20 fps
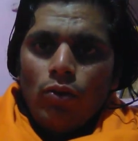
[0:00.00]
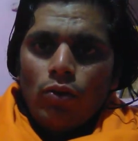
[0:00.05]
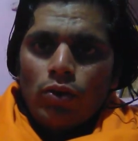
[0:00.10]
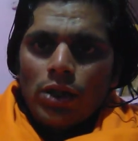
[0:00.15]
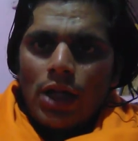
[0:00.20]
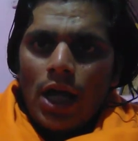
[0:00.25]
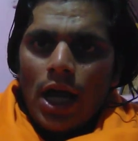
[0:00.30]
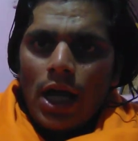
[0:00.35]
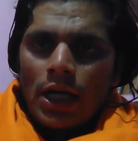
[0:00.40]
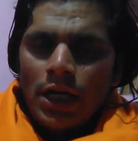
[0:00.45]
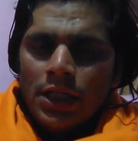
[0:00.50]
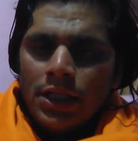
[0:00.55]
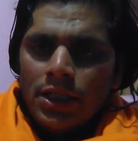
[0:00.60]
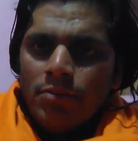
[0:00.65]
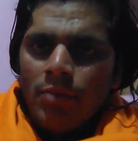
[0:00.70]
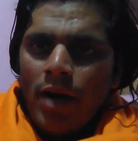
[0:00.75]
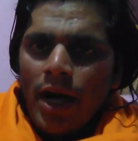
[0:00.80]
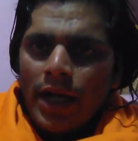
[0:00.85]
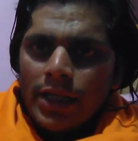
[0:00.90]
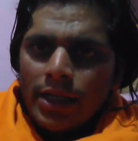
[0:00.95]

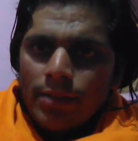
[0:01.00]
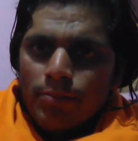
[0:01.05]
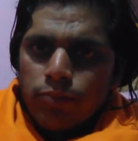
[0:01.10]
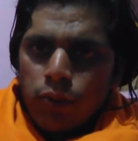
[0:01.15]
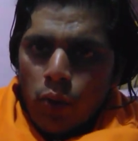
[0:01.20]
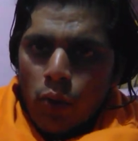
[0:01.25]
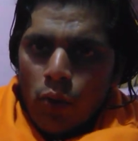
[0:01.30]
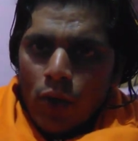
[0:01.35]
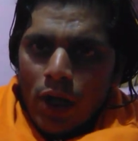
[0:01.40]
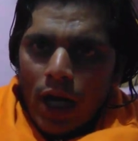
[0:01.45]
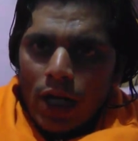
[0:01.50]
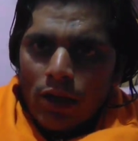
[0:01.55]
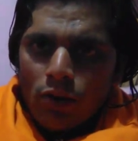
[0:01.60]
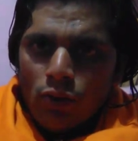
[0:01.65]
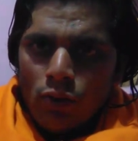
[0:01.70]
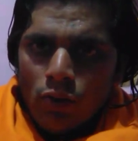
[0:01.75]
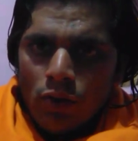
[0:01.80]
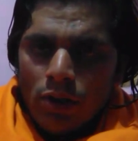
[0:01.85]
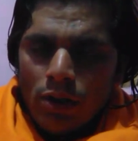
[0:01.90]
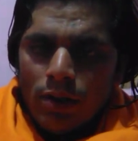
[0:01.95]
उत्तराखंड मांगे भू
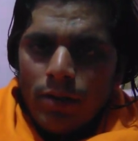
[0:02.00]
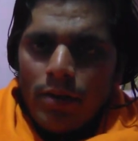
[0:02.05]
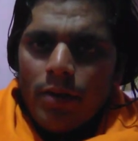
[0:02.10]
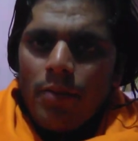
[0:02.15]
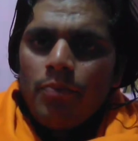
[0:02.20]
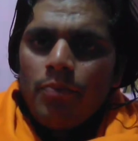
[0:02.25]
कानून